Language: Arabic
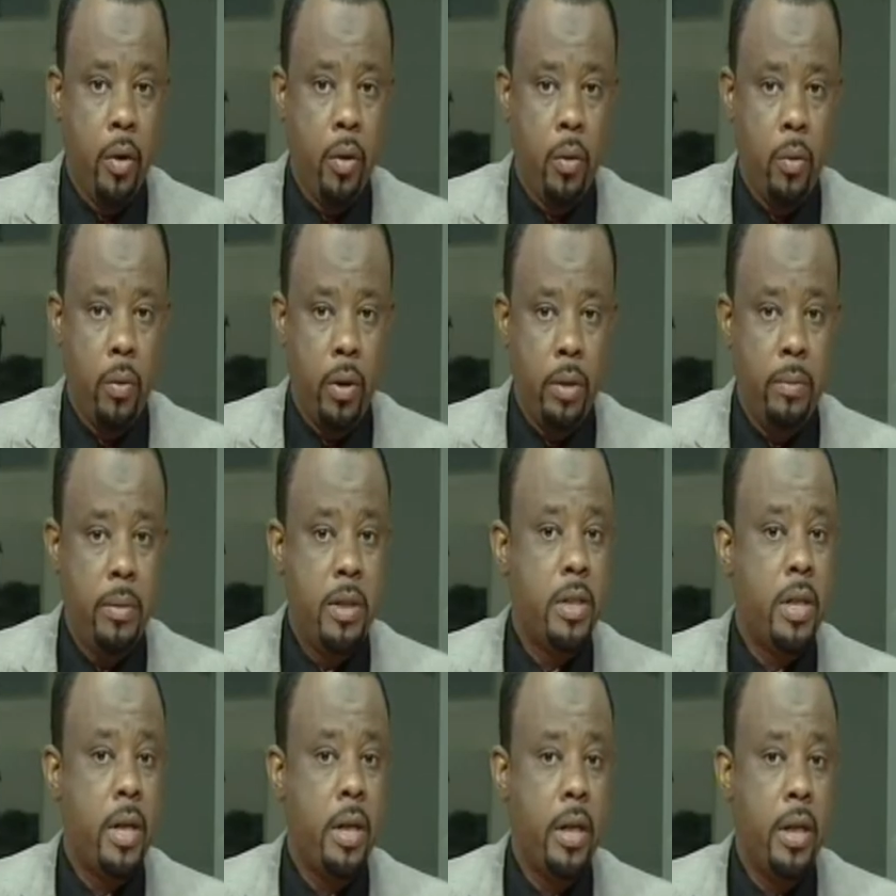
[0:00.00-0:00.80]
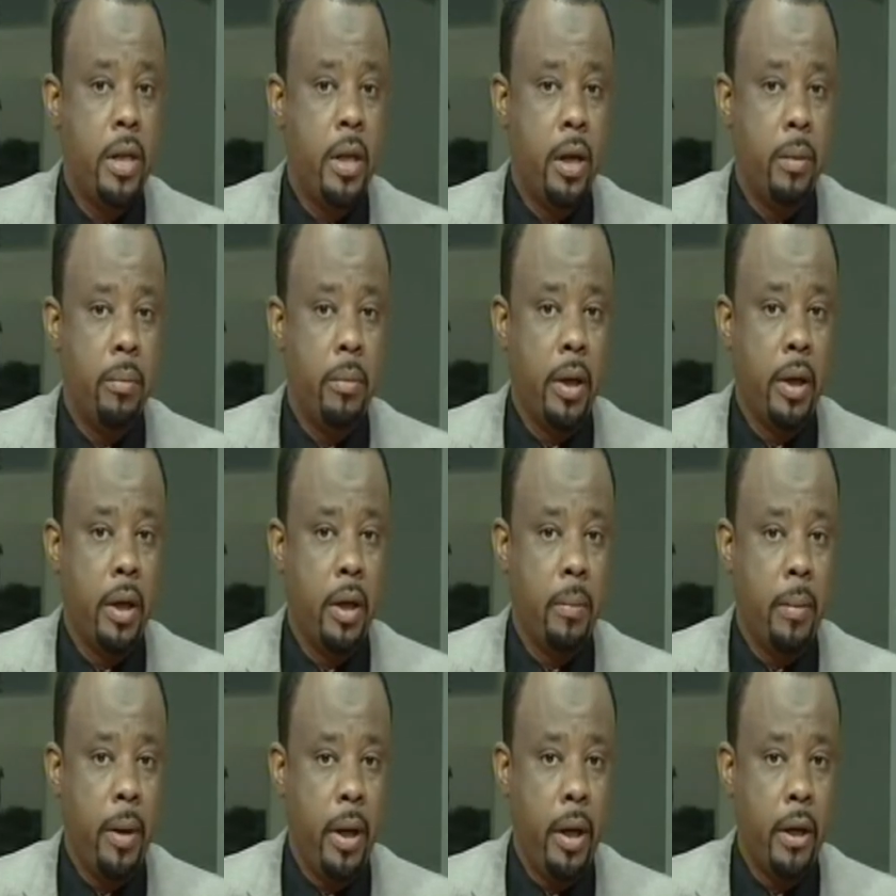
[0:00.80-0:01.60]
والميزانية عبد الله
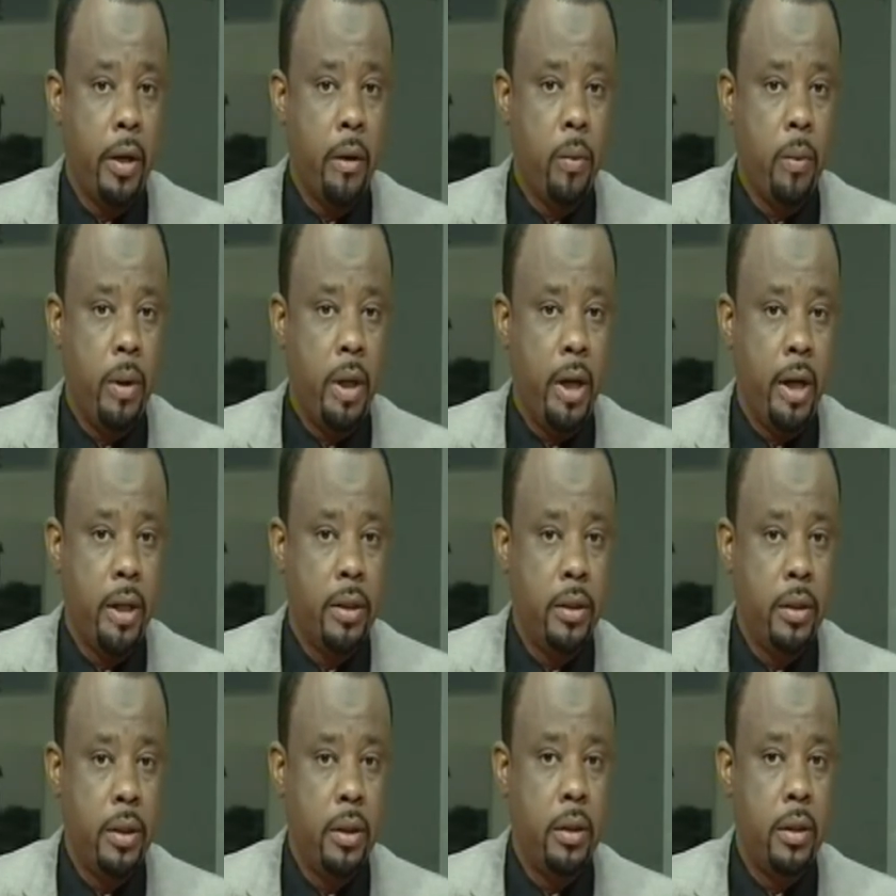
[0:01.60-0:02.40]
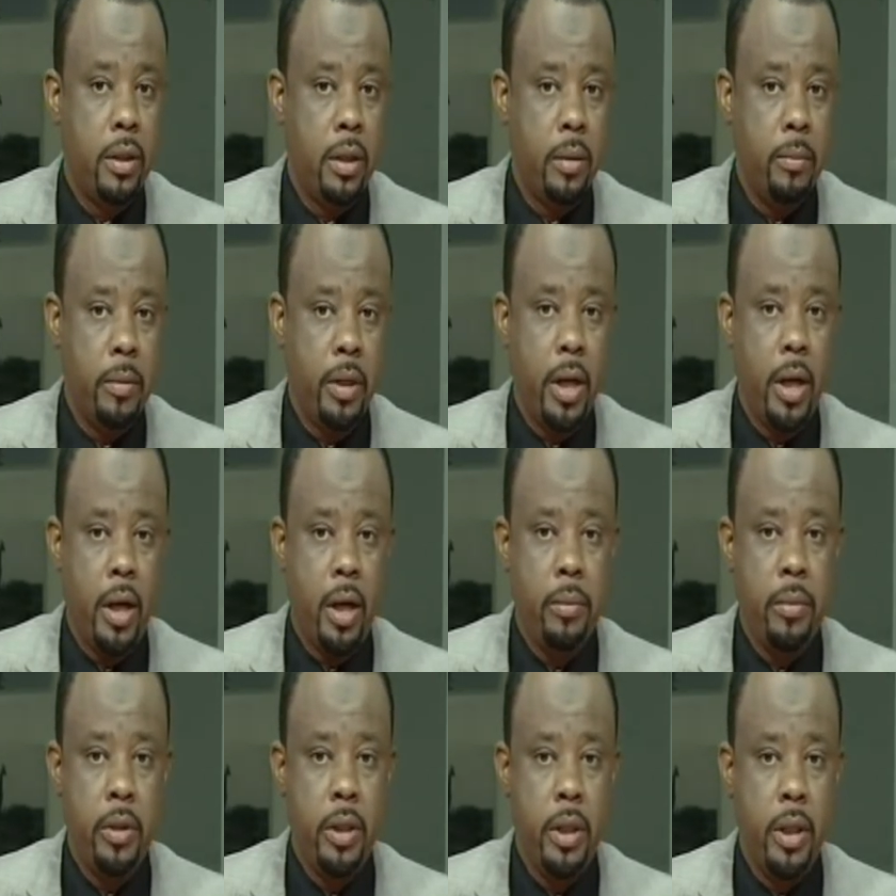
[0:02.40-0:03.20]
بحر والعديد من
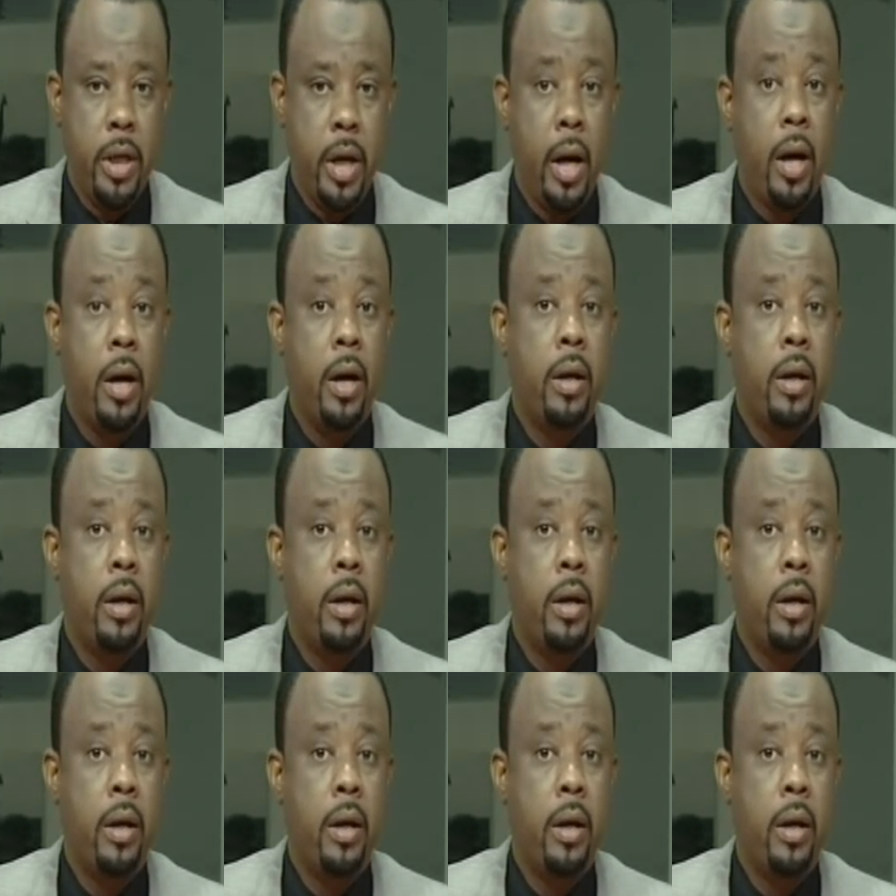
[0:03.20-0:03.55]
العاملين